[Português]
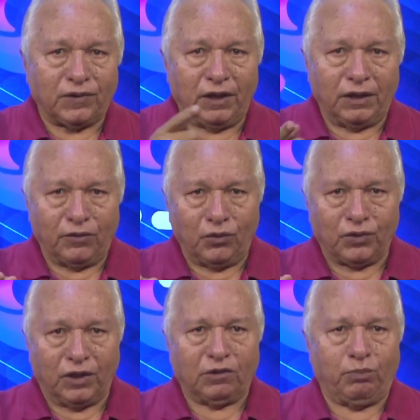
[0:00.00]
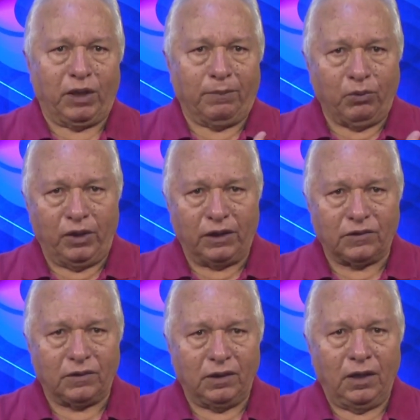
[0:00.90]
Santa Cruzense e
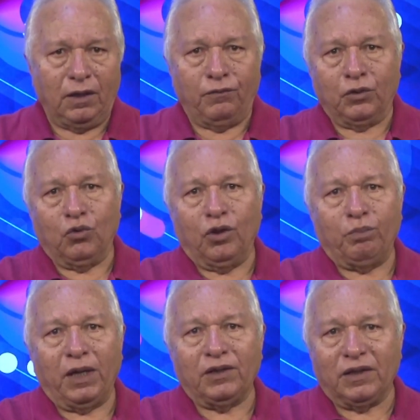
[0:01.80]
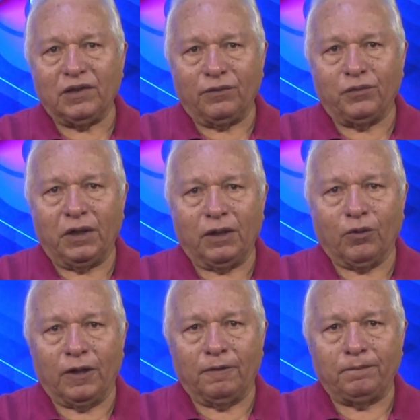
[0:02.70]
Penapolense ficou para terça-feira
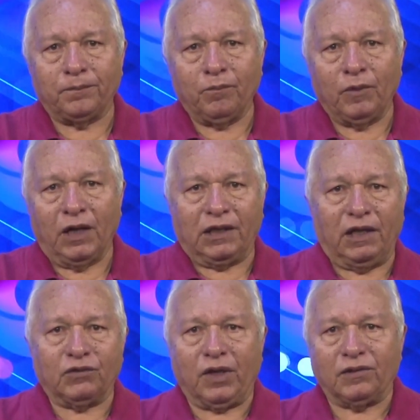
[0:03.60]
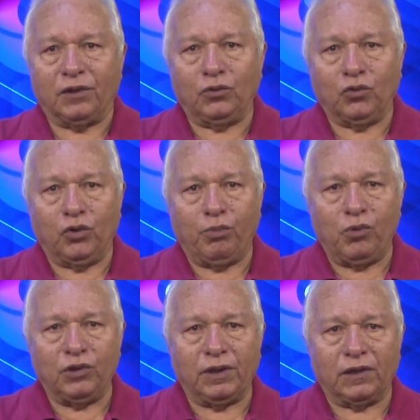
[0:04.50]
agora. A classificação no grupo
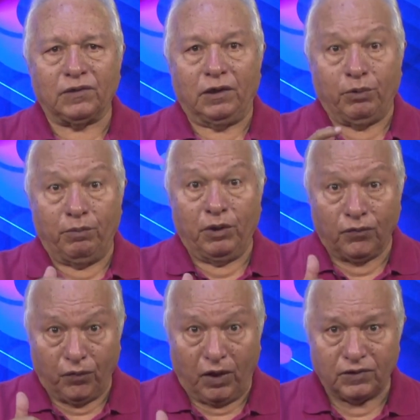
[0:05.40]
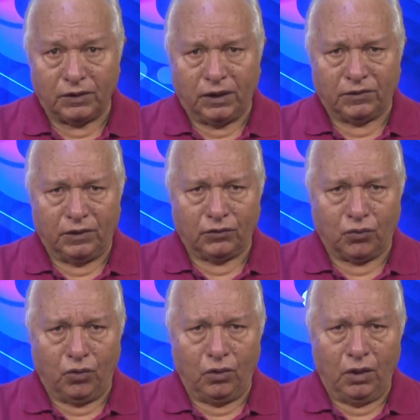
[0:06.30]
1 está assim: primeiro, Vossen de Assis
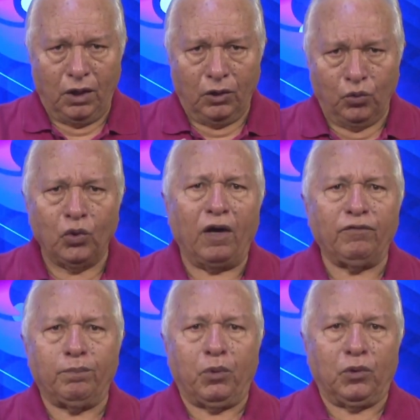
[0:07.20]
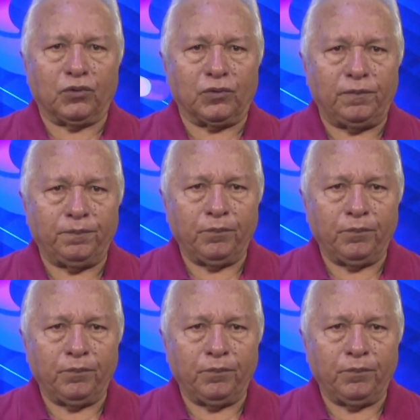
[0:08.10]
com 9 pontos.